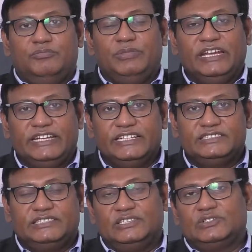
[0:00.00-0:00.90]

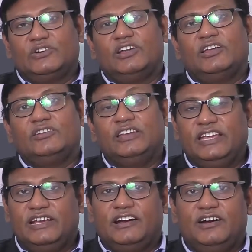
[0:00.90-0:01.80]
మీటింగ్స్ చేసుకోవడాల్లో
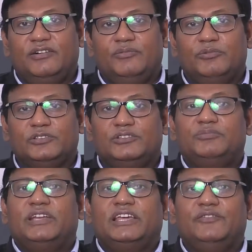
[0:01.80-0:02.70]
లేక మొత్తం
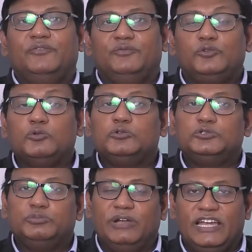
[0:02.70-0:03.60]
మనకి
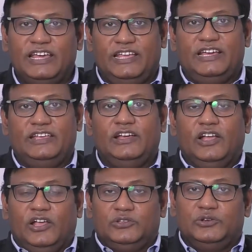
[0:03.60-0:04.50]
టూల్స్ బిల్డ్ అయ్యాయి
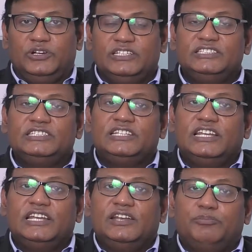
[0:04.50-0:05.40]
సో
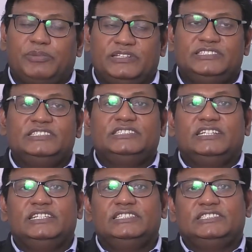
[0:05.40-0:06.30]
డిజిటల్ ప్రజెన్స్
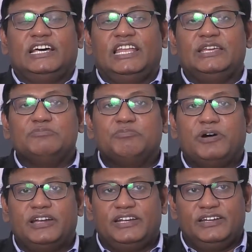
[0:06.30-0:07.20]
అనేది చాలా
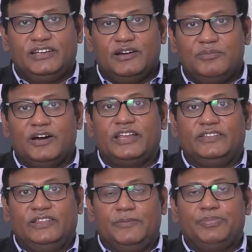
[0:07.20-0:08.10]
ఇంపార్టెంట్గా
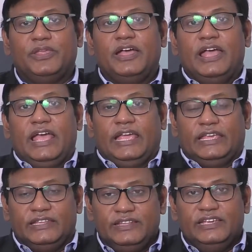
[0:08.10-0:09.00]
మారింది
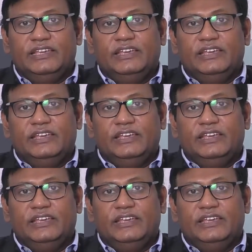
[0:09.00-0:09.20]
ఇది